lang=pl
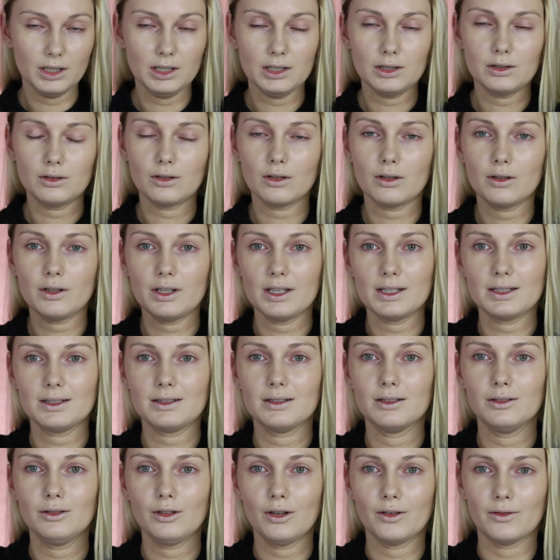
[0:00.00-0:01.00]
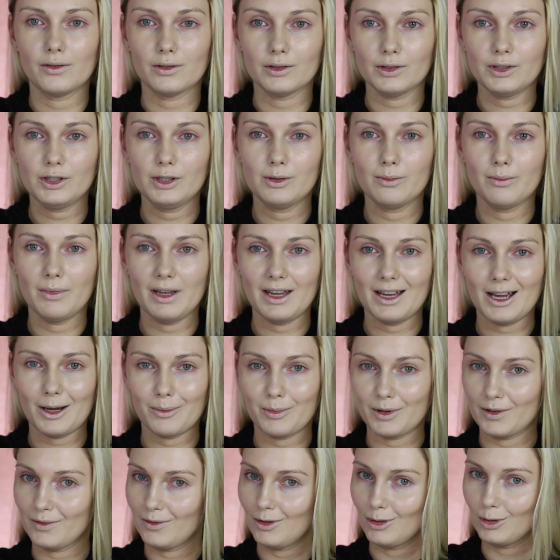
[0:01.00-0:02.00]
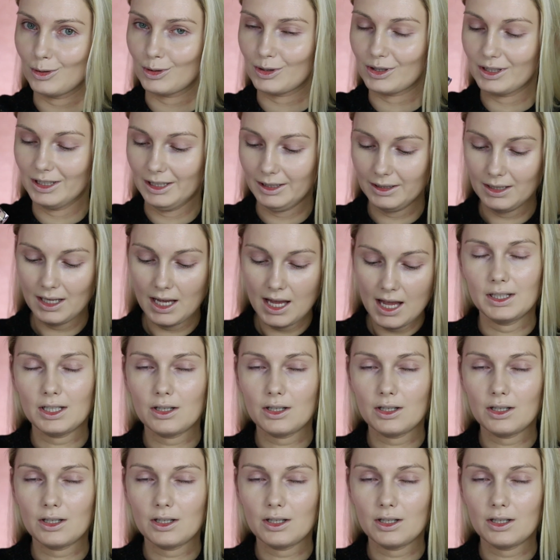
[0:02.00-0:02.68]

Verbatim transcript: I to jest nowość Makeup Revolution.